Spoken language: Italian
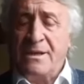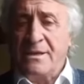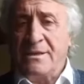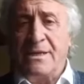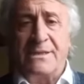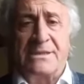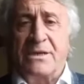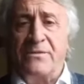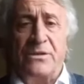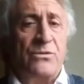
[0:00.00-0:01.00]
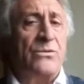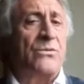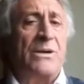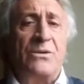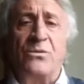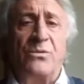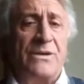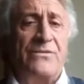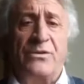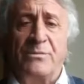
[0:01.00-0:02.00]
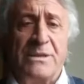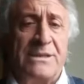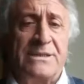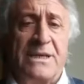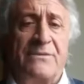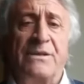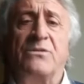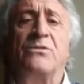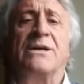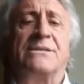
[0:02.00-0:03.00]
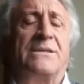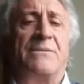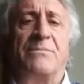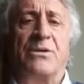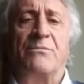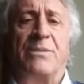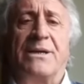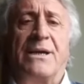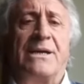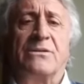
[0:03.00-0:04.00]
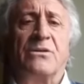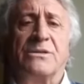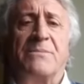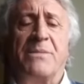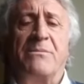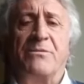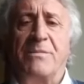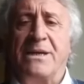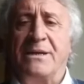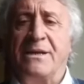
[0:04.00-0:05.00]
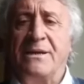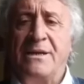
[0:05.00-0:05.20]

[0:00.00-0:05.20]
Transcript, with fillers: dalla schiavitù, qualunque forma di schiavitù è sempre un peccato, lo sappiamo bene,